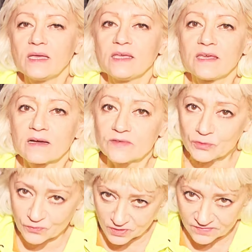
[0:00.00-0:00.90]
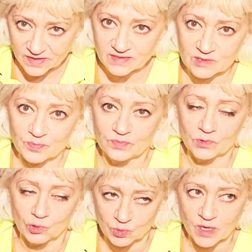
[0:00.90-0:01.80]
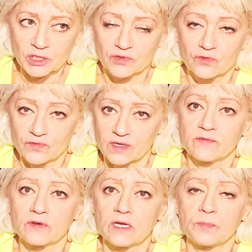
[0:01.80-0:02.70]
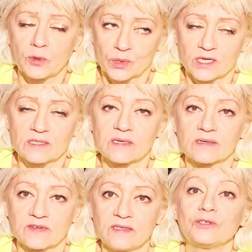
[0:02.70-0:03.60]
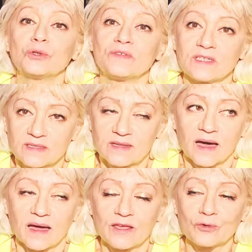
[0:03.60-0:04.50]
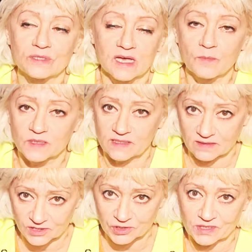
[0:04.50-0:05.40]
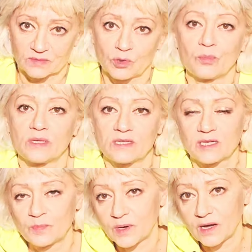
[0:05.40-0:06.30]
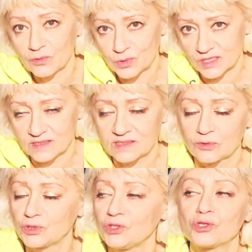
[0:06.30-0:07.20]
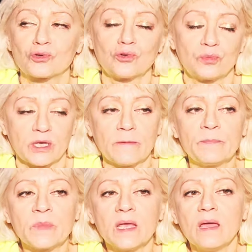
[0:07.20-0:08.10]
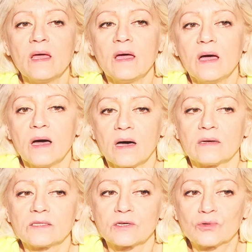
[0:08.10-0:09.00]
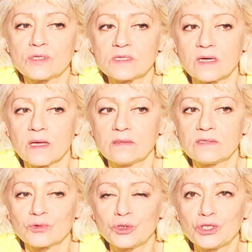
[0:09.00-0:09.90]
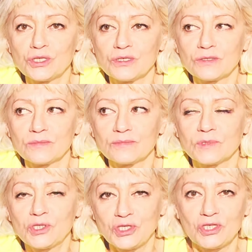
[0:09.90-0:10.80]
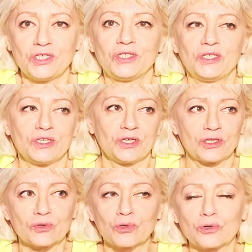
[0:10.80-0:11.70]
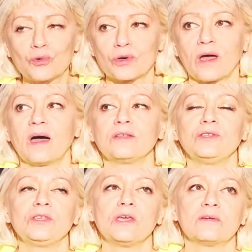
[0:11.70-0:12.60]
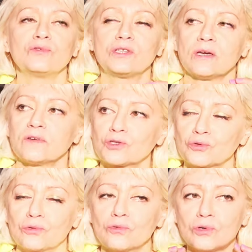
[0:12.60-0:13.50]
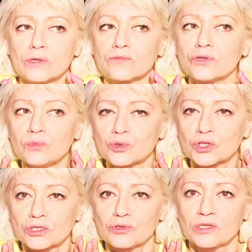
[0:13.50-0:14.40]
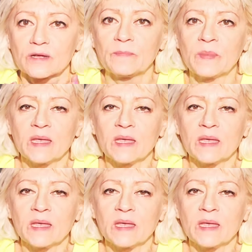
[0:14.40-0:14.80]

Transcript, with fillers: И я говорю, вы говорите, ну, спрашиваю, вы, вы по-украински говорите? Он говорит, да. И он запросто начал со мной болтать по-украински. Очень скромный, а, такой, знаете, очень чистенький, такой аккуратненький. А вот я вашу голову немножко сюда